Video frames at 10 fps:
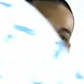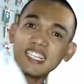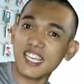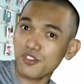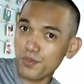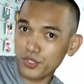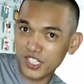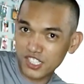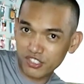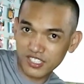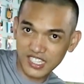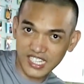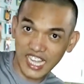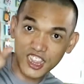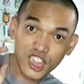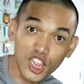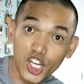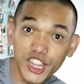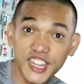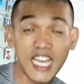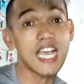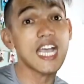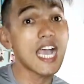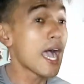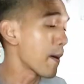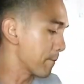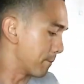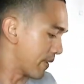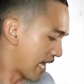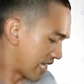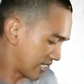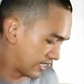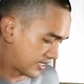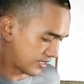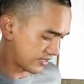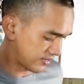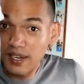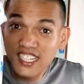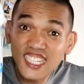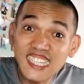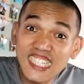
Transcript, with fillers: Yan, nilagay ko po siya dito sa Decathlon na bag para